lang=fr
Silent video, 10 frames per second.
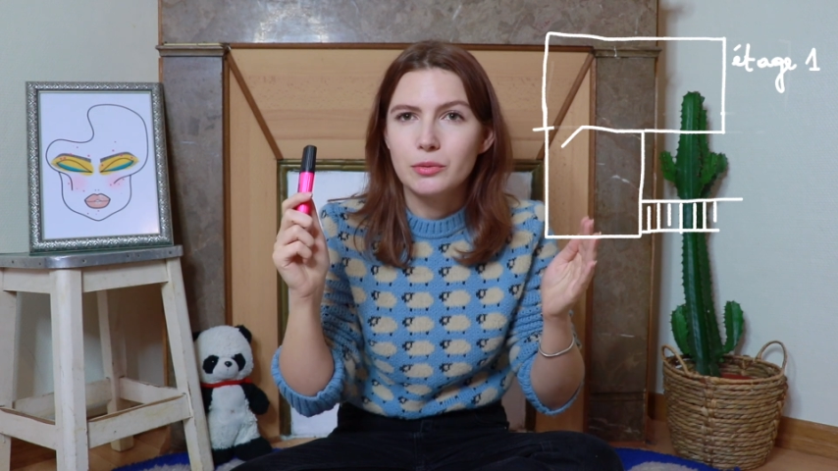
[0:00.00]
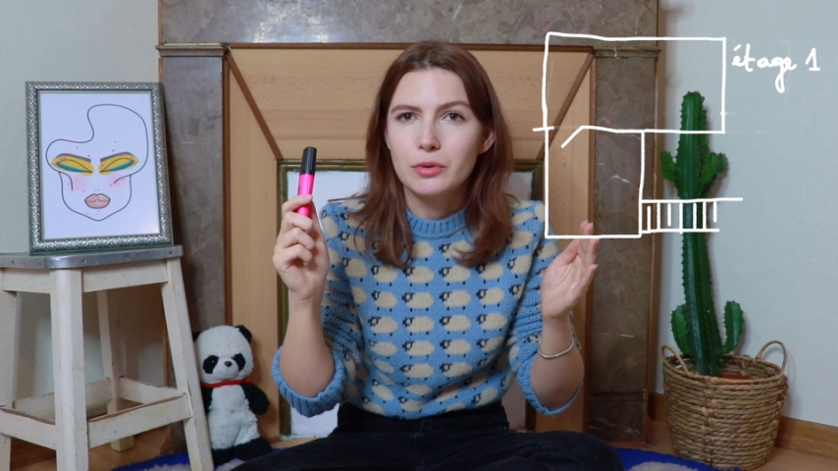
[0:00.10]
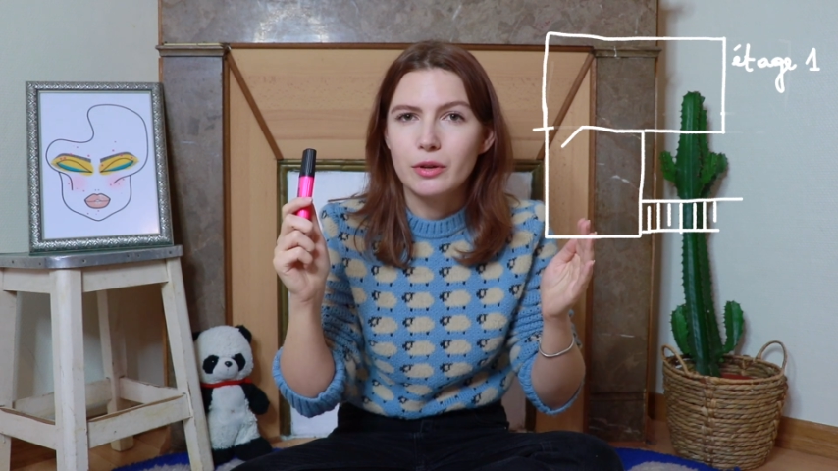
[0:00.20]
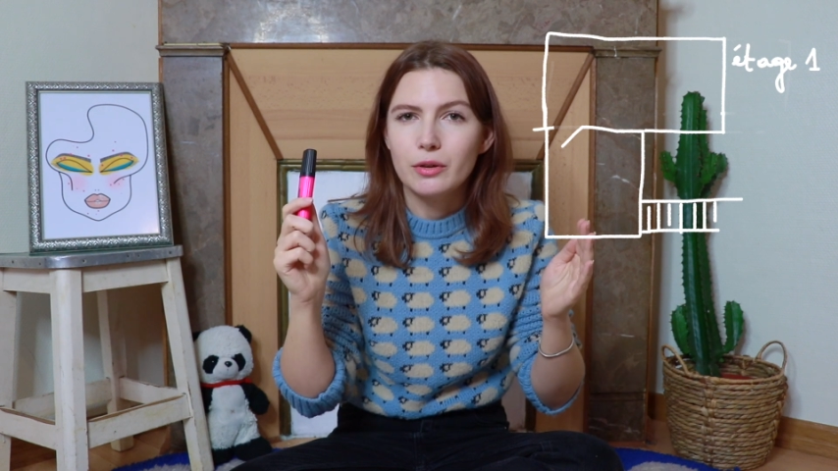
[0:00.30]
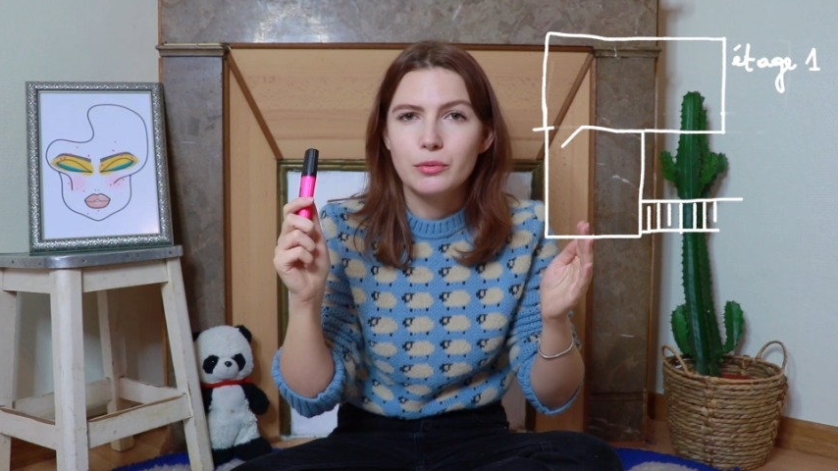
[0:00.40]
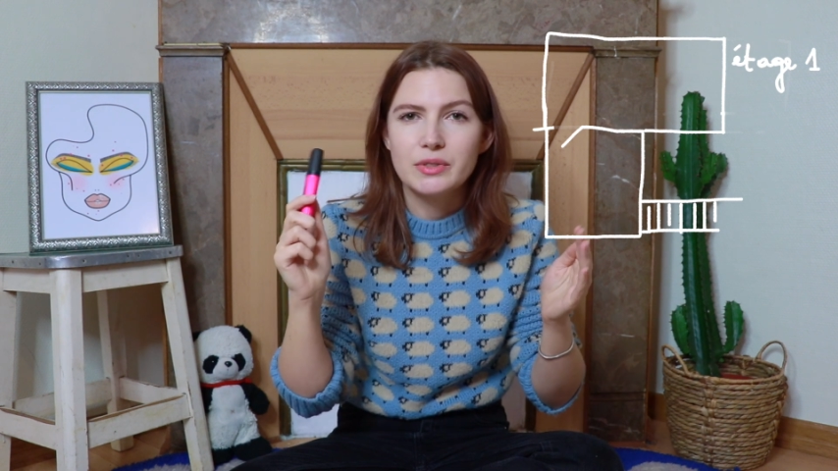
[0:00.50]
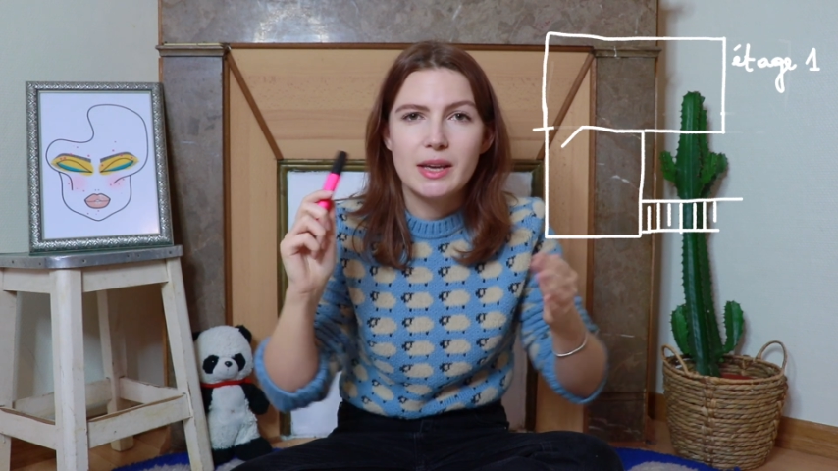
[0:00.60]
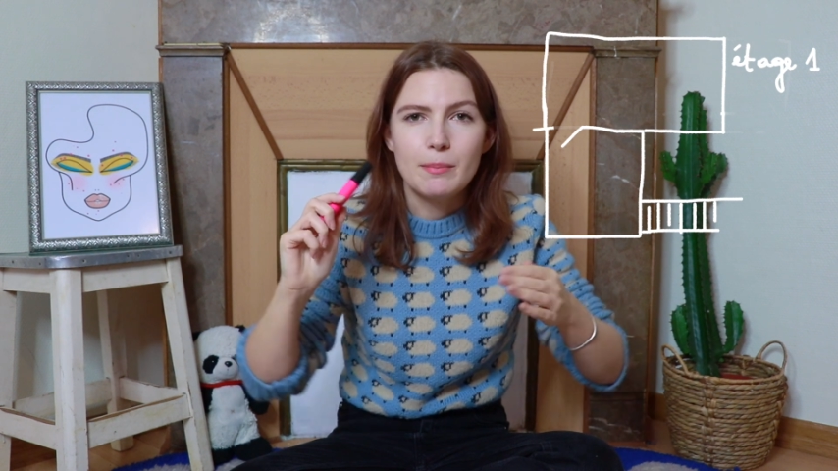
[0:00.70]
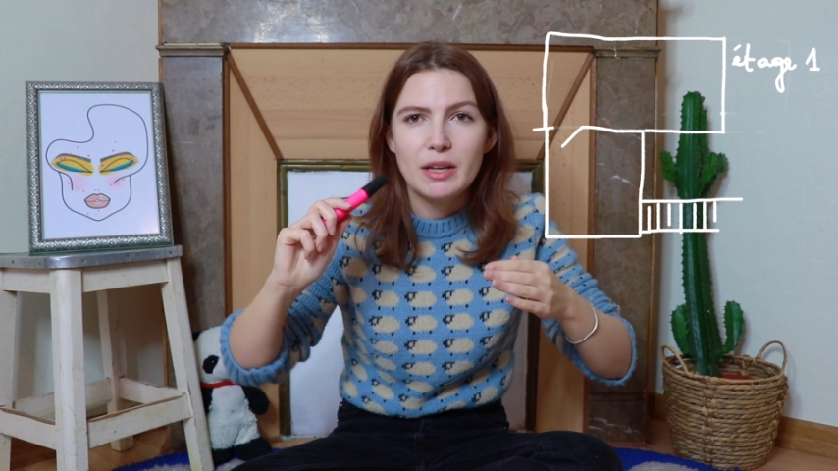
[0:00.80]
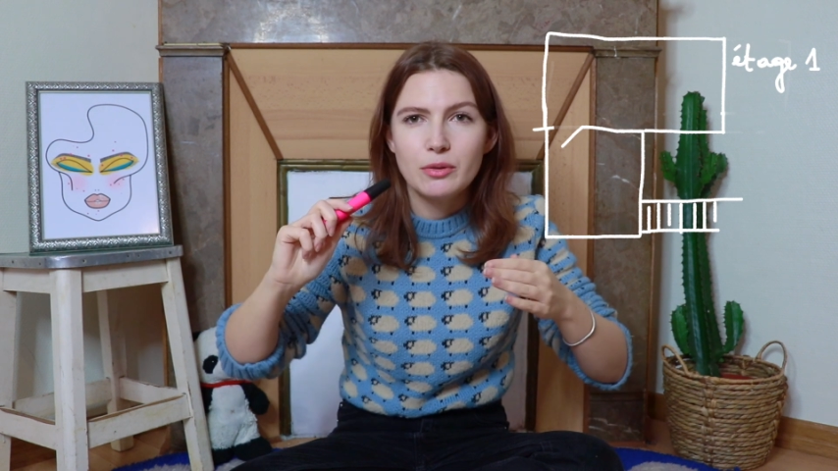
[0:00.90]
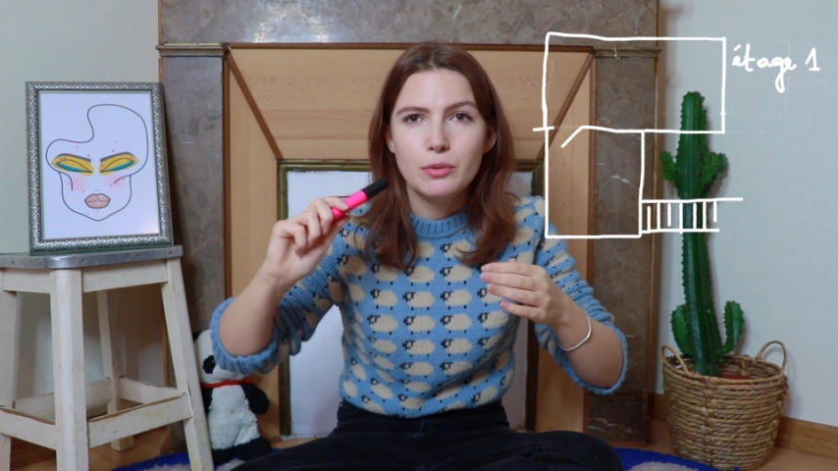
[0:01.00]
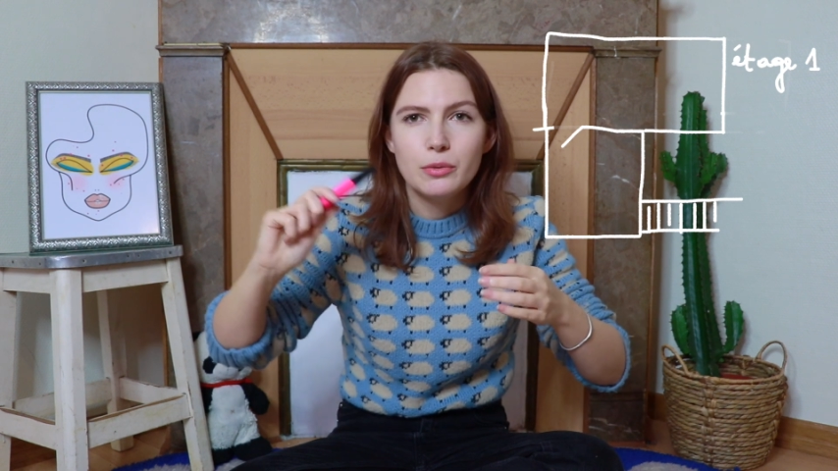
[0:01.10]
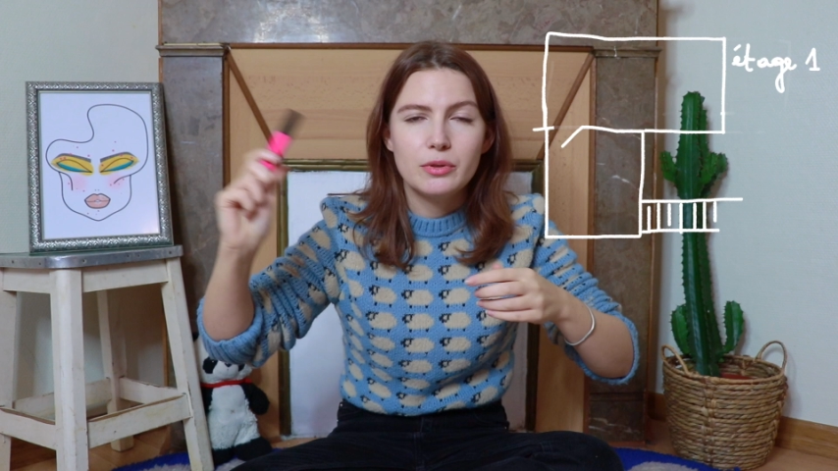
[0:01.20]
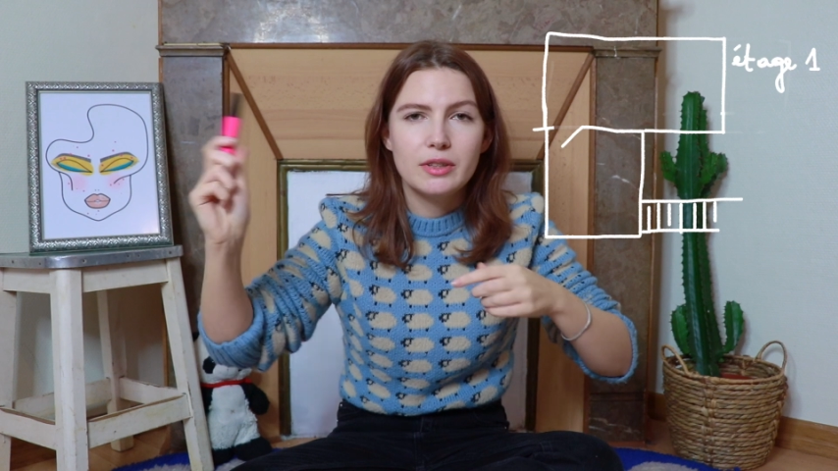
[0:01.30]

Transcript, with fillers: donc euh, on savait pas trop.